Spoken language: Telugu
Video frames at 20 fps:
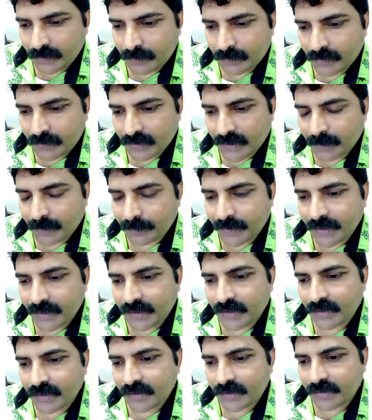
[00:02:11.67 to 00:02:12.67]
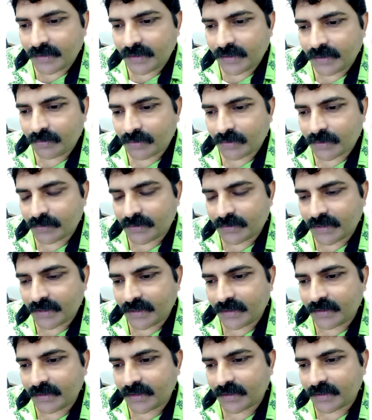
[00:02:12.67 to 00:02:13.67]
ఇప్పుడు కంప్లైంట్ అనేది ఇవ్వటం
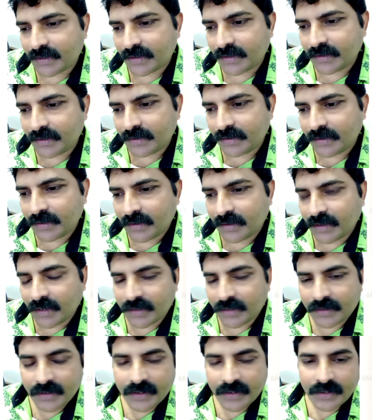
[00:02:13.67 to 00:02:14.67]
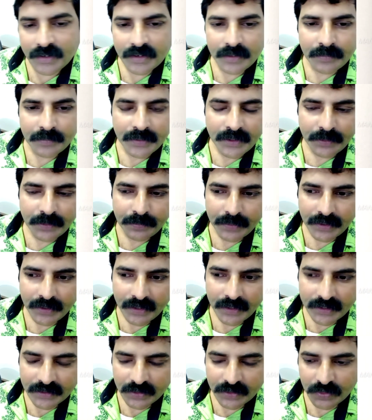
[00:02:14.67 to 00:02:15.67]
జరిగిందంటండి అదే కనుక మరి ఇప్పుడు
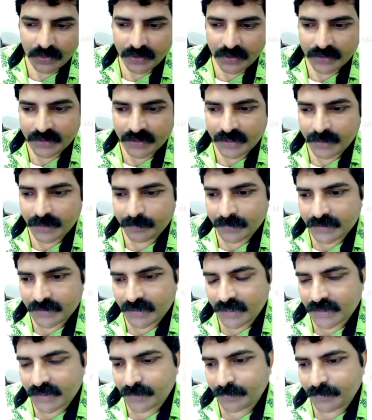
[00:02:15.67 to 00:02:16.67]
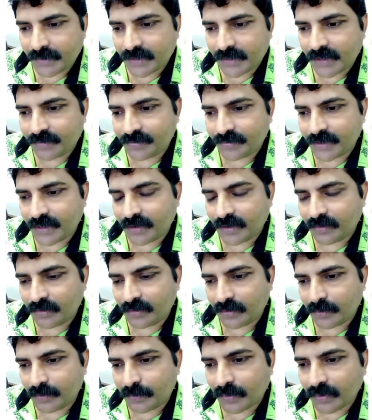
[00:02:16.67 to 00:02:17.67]
అతను దొరికితే కంపల్సరీ అతని మీద ఎఫ్ఐఆర్
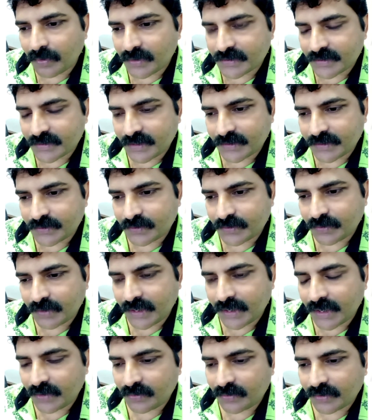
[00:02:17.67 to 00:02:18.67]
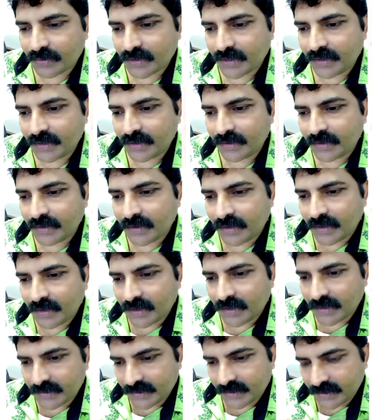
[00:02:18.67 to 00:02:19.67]
పోలీస్ కేసు ఇవన్నీ ఉంటాయి
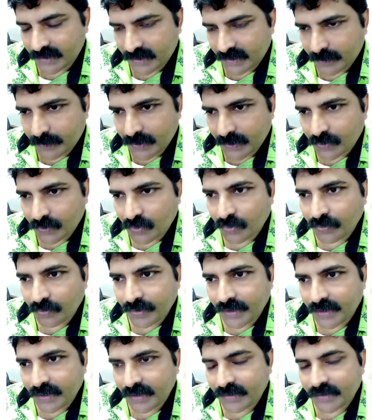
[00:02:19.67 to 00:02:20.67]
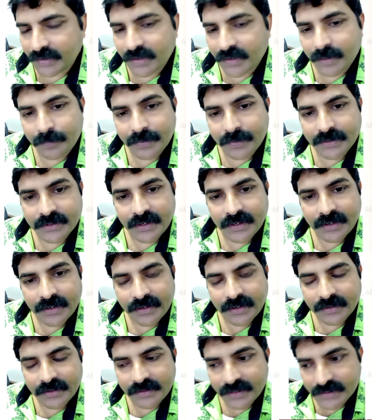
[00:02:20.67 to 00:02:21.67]
అదే కనుక మన కోవిడ్లో అయితే కంపల్సరీ
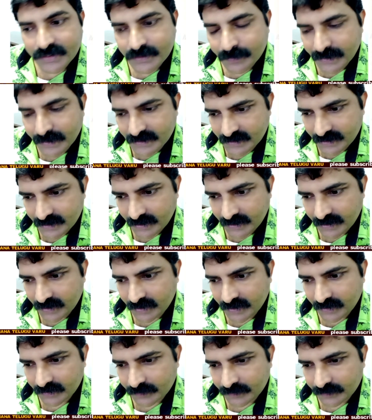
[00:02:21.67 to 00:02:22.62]
దేశ బహిష్కరణ